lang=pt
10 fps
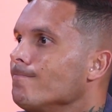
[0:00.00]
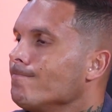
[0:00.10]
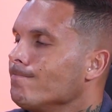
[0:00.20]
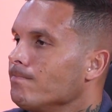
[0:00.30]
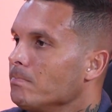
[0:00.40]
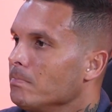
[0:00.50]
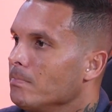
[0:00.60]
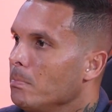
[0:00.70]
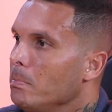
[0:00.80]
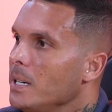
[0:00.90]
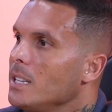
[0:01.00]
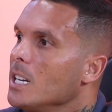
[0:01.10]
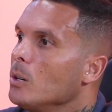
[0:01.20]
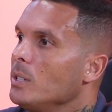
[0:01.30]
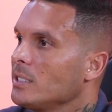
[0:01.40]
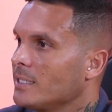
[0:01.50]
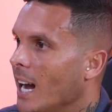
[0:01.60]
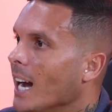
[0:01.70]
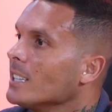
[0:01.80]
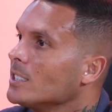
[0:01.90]
Deu um start. Me deu tinha... um
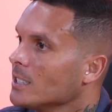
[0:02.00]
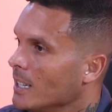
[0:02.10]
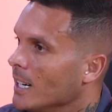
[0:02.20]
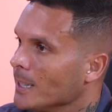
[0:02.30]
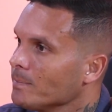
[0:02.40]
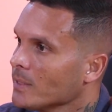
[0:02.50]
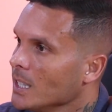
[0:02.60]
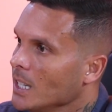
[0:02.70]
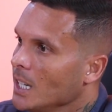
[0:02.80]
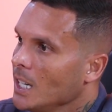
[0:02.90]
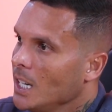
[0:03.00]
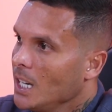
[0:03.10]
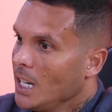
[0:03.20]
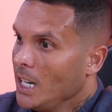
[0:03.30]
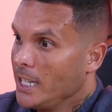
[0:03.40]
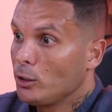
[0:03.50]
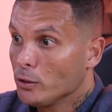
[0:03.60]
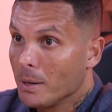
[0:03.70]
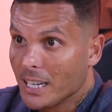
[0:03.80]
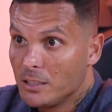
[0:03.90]
start. É. E eu tive
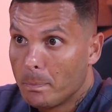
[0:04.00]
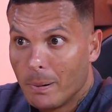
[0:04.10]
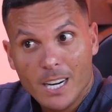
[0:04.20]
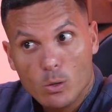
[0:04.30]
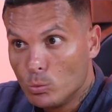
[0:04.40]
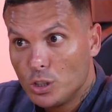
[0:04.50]
uma crise de pânico um dia